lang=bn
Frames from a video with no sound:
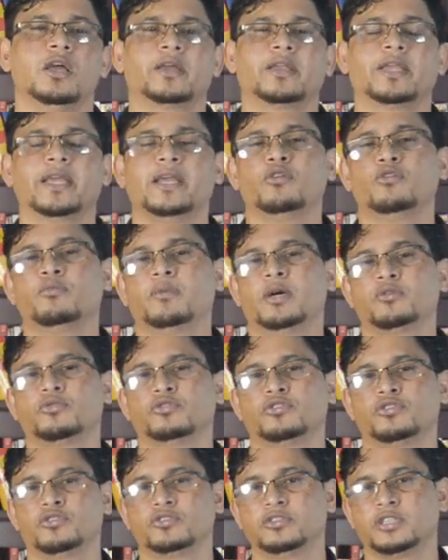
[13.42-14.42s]
কেন
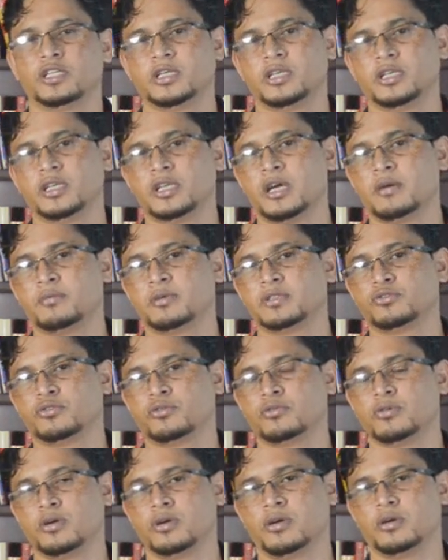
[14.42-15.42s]
মানুষ হচ্ছে
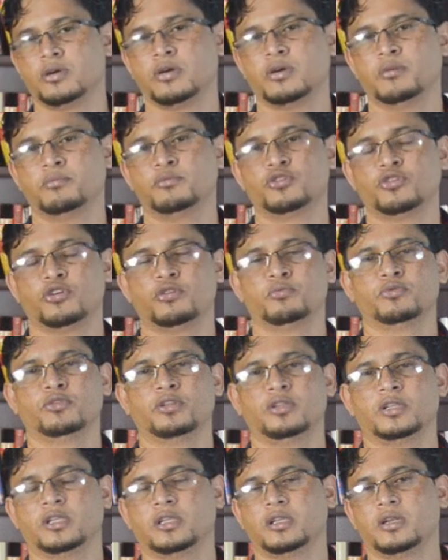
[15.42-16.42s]
নাবাচক বিষয়ের
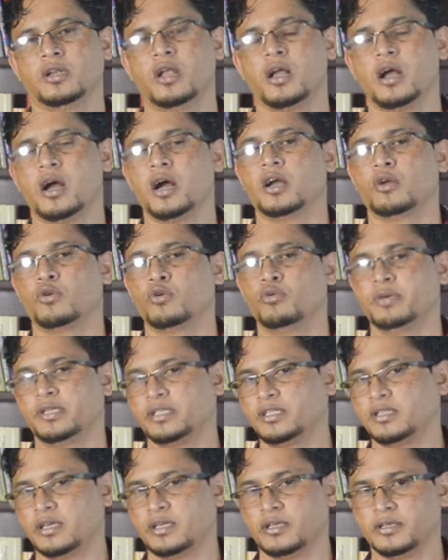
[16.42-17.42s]
প্রতি তাদের আগ্রহ
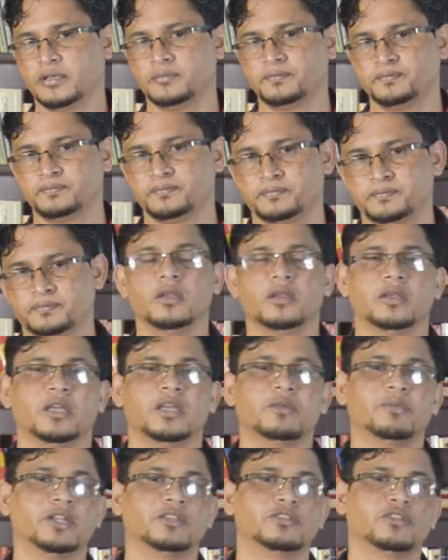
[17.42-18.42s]
বেশি থাকে
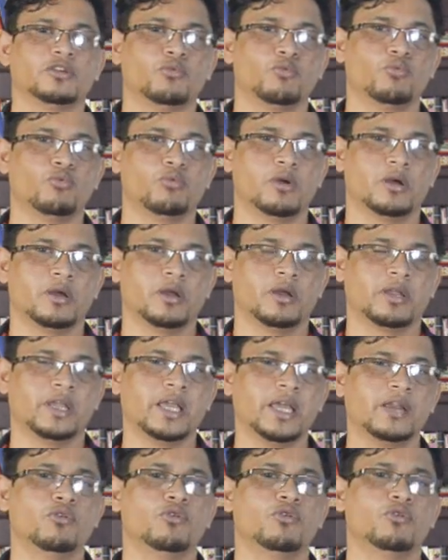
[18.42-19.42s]
এর মানে হচ্ছে
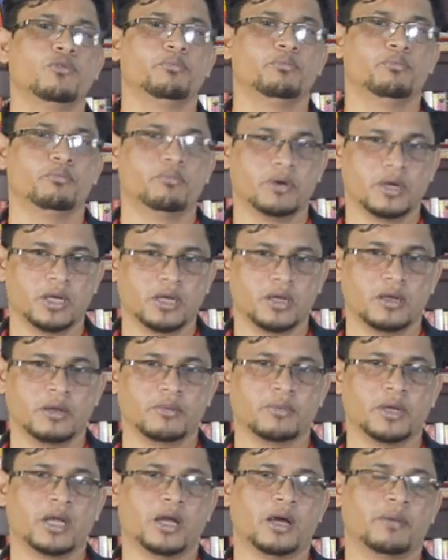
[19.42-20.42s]
কেন
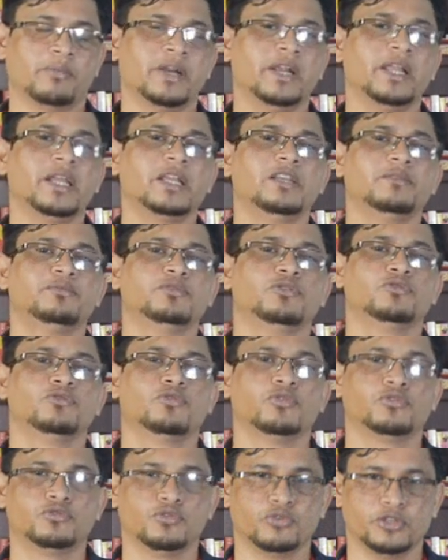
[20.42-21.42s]
আমরা নেগেটিভ
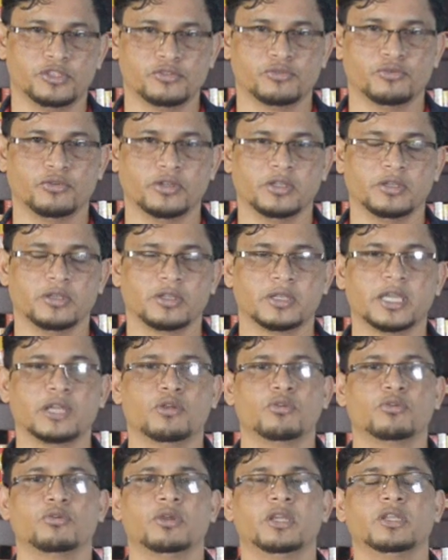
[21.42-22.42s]
জিনিসগুলো চয়েস করি
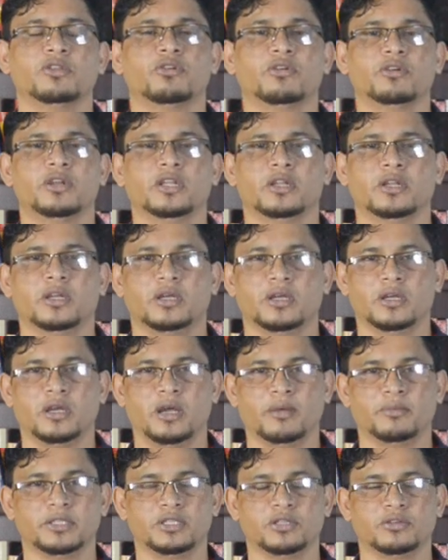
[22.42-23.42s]
কেন এই ধরনের
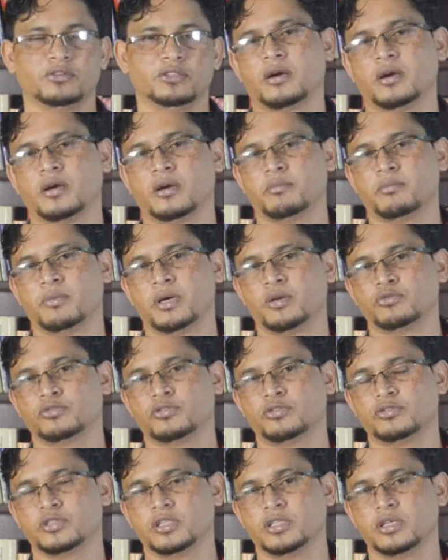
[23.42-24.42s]
আমাদের মানুষ
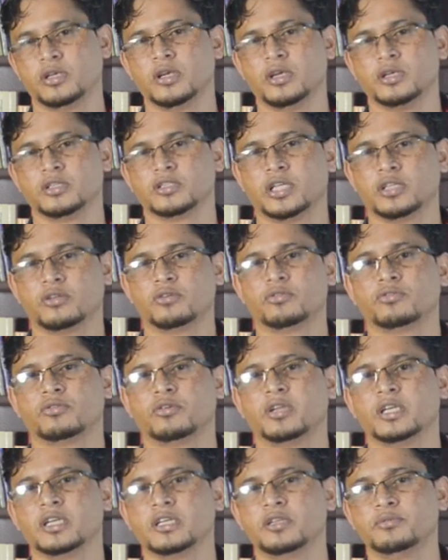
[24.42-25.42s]
হচ্ছে সাধারণত
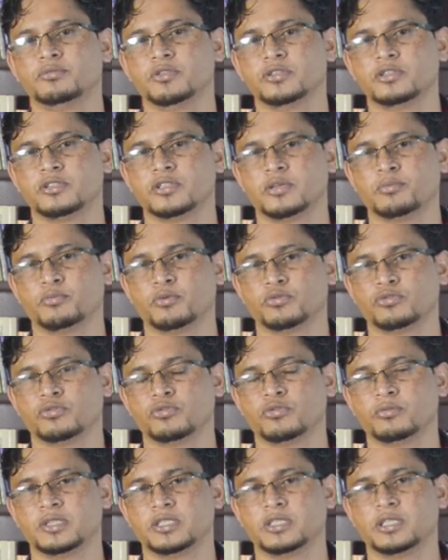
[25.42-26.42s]
নেগেটিভ জিনিসের
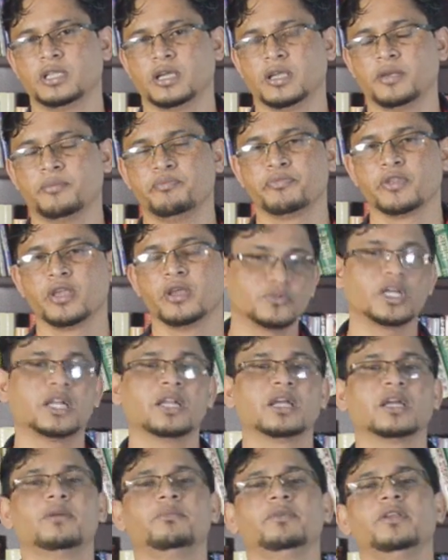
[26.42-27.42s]
পছন্দ বেশি থাকে তার
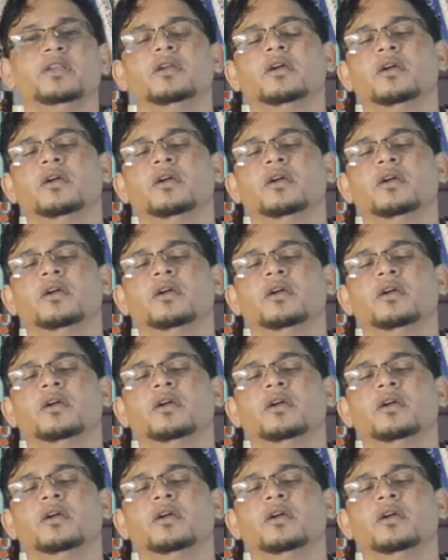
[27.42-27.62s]
আগে আমি